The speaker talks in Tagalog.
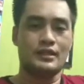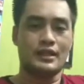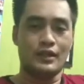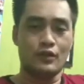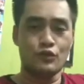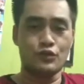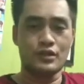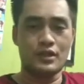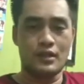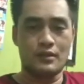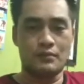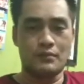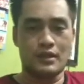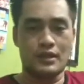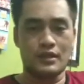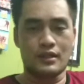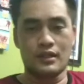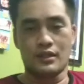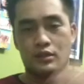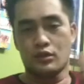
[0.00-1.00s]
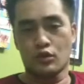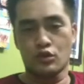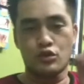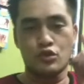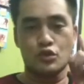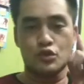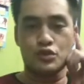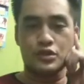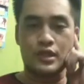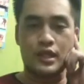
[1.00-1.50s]
Kano sa abag
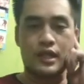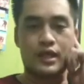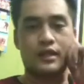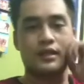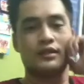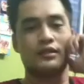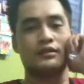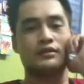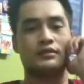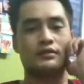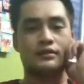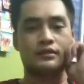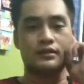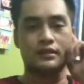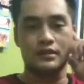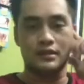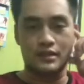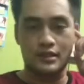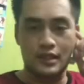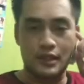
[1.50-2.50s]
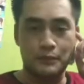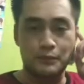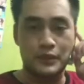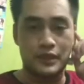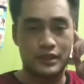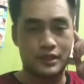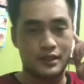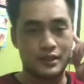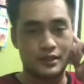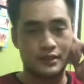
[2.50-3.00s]
introduce ang
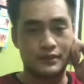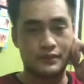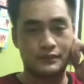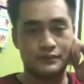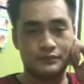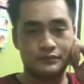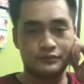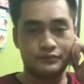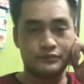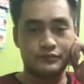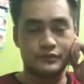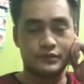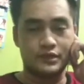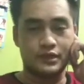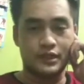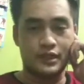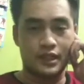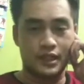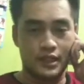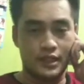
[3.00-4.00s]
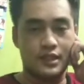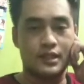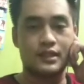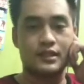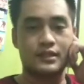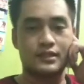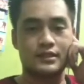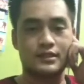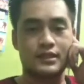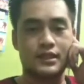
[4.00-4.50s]
kape dire
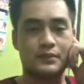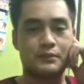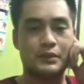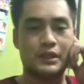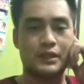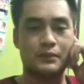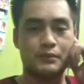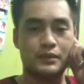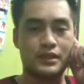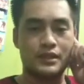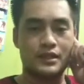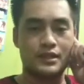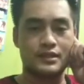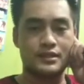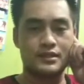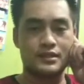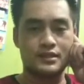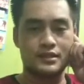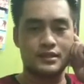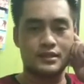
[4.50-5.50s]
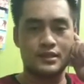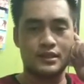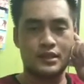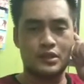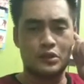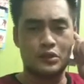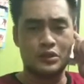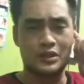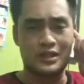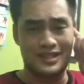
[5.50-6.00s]
sa Pilipinas?
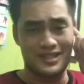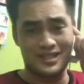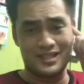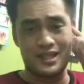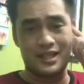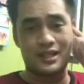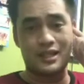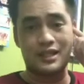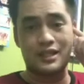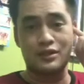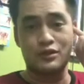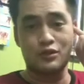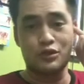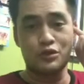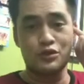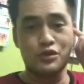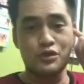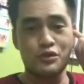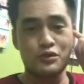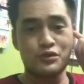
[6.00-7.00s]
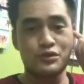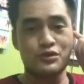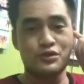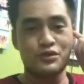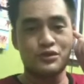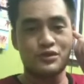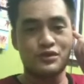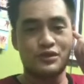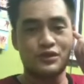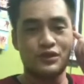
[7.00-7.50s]
Kinsa
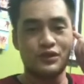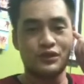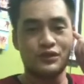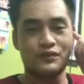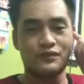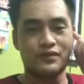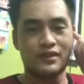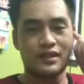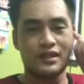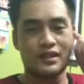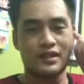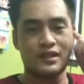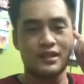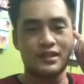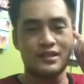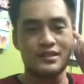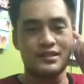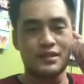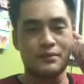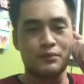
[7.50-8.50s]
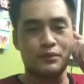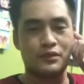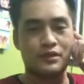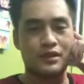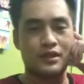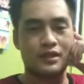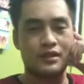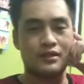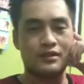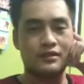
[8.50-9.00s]
nag-introduce, no? Kinsa po
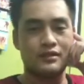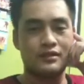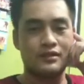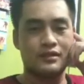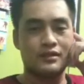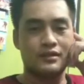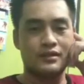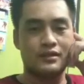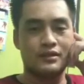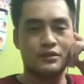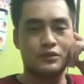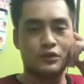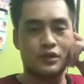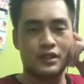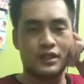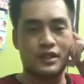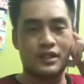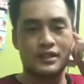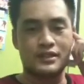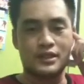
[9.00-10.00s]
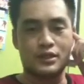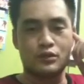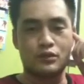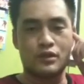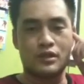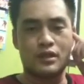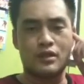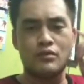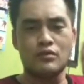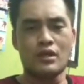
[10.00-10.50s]
nag kuha na ni sa
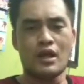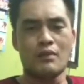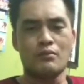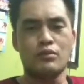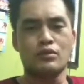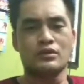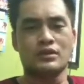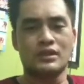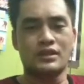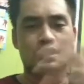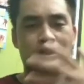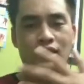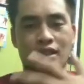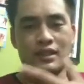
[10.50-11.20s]
tuwang ngaw, naabot ni